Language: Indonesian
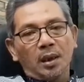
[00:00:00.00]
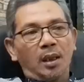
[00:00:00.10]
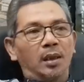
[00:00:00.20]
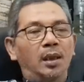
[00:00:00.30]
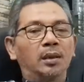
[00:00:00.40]

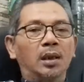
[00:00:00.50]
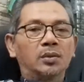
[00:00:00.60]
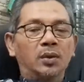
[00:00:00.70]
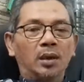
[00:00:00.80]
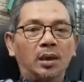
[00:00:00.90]
Karena kita
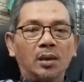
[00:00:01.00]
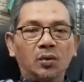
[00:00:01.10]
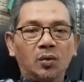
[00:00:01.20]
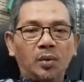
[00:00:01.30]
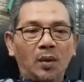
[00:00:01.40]
sudah
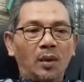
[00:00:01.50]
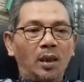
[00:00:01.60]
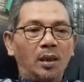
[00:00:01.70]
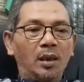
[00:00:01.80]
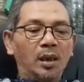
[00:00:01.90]
tahu
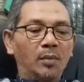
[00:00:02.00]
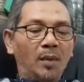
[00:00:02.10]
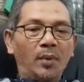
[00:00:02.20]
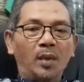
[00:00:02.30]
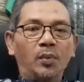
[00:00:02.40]
bahwa
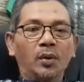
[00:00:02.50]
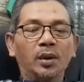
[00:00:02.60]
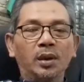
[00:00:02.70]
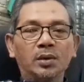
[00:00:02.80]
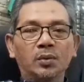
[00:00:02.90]
lima parpol
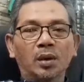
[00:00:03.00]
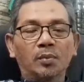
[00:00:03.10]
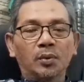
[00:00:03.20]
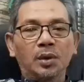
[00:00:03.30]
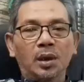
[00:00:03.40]
ini sudah
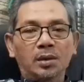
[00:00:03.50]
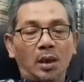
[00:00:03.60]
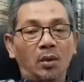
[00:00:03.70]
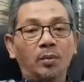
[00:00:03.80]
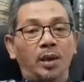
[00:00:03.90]
punya
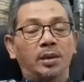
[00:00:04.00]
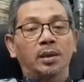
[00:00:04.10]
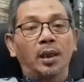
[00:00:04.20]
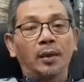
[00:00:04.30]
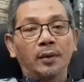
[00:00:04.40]
calon
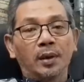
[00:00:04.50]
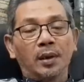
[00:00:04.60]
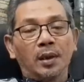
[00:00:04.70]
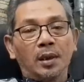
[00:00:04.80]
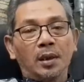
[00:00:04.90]
presiden,
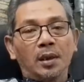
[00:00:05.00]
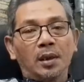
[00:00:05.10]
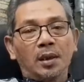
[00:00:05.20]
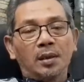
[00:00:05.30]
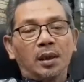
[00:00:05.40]

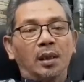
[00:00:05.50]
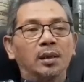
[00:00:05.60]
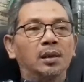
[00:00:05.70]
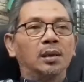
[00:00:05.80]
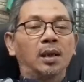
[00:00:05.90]

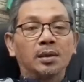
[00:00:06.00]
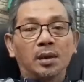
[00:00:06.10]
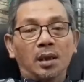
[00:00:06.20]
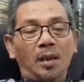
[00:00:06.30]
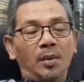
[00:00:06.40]
yakni
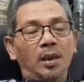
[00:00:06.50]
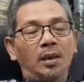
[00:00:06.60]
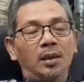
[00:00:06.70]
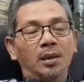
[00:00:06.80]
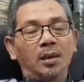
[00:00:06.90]
Ganjar apa
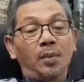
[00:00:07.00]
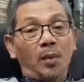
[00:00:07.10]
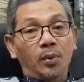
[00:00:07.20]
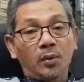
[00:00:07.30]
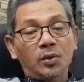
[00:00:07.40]
eh,
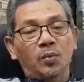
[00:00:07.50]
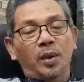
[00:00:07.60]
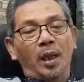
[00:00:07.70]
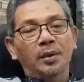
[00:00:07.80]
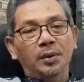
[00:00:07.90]
Prabowo
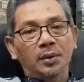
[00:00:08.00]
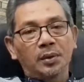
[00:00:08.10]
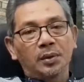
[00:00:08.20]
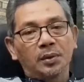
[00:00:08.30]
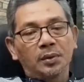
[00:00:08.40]
Subianto.